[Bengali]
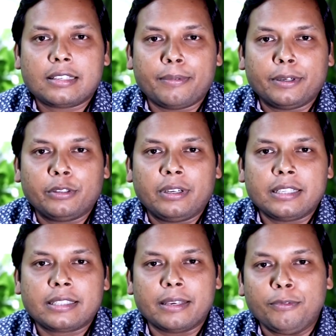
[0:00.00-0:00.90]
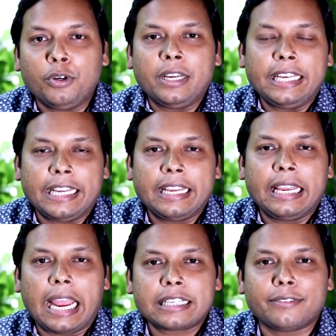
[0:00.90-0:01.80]
সেফাতুল্লাহ সেফুকে নিয়ে
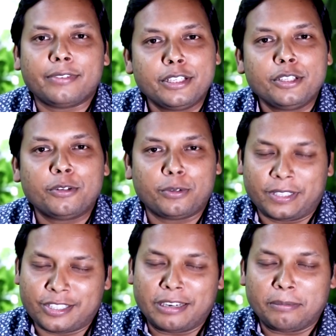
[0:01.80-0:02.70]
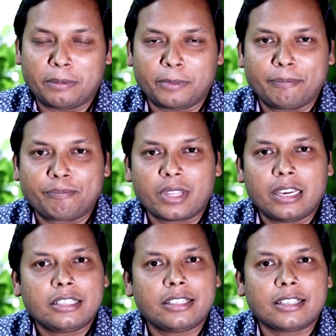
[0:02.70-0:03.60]
একটা ভিডিও করেছিলাম আমি
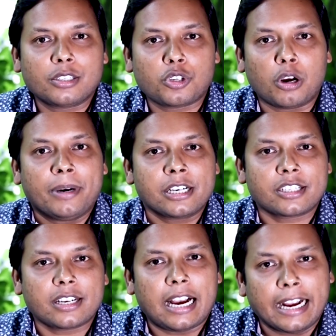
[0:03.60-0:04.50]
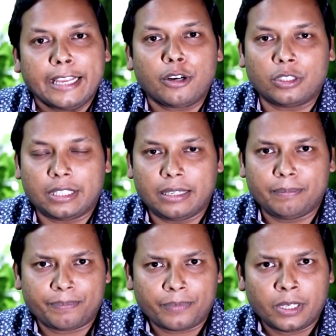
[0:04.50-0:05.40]
সেটা ছমাস আগের কথা
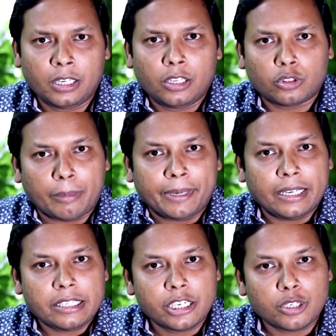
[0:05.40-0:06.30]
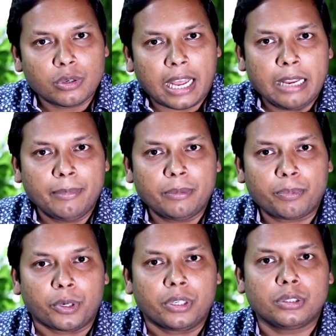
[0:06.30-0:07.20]
তবে শিশু নাইমের
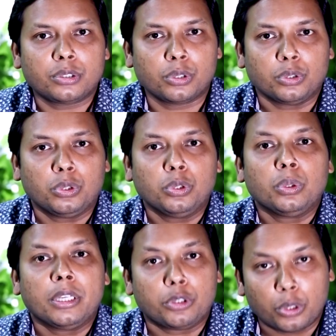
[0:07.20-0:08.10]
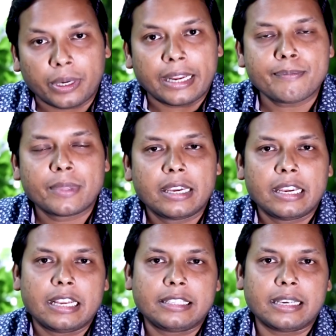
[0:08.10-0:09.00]
প্রকৃত সত্য তুলে ধরে
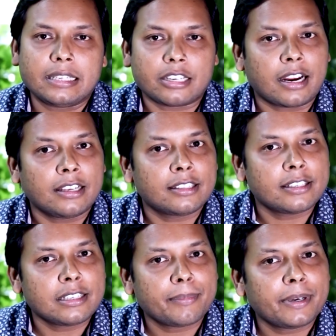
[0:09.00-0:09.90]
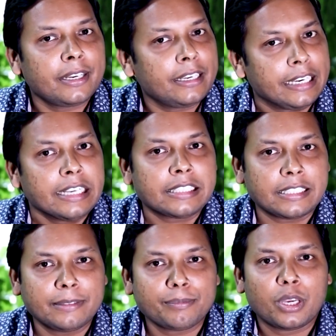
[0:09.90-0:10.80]
যে সাক্ষাৎকারটি আমি
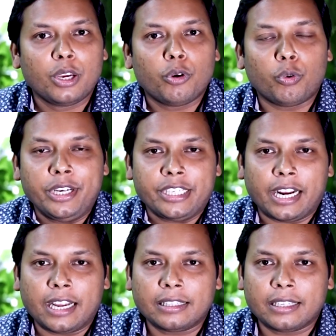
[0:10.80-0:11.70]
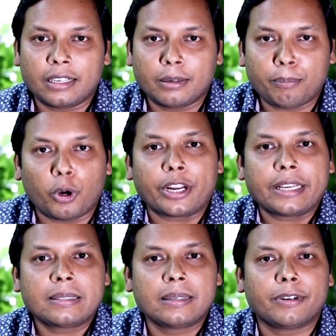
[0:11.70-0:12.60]
নিয়েছি ওই সাক্ষাৎকারের
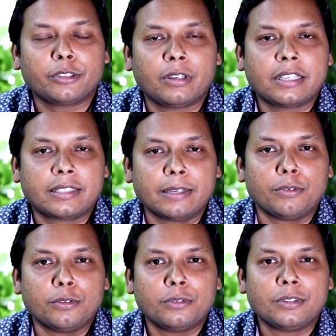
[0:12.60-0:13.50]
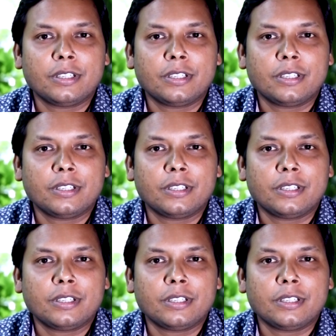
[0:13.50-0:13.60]
পরে সেফাতুল্লাহ সেফু